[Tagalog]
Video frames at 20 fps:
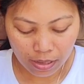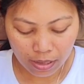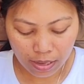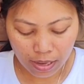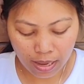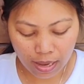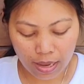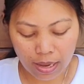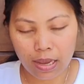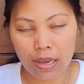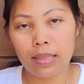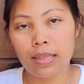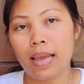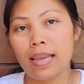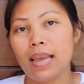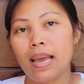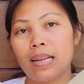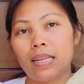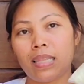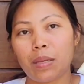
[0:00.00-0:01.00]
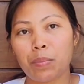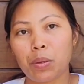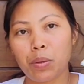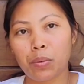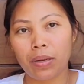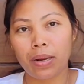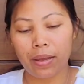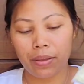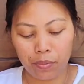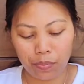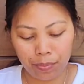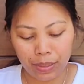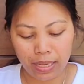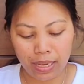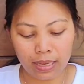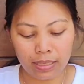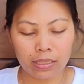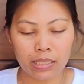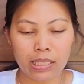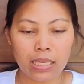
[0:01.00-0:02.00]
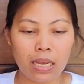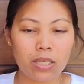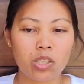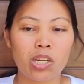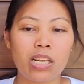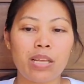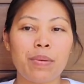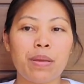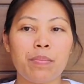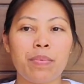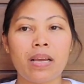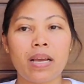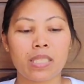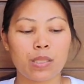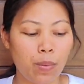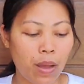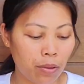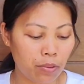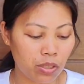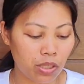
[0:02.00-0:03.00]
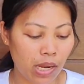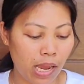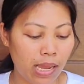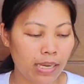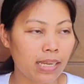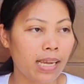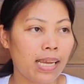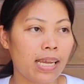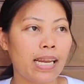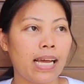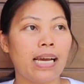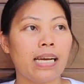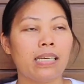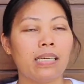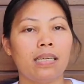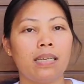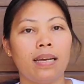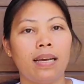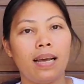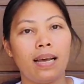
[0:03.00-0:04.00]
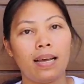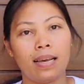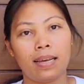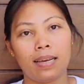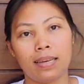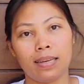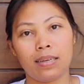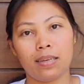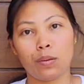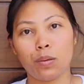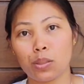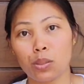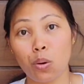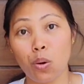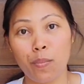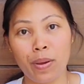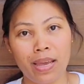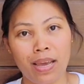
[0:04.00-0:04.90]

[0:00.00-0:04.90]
And ayan, hindi mawala yung bigas. Actually, may bigas pa ako dyan. Kaya lang, uh, gusto ko may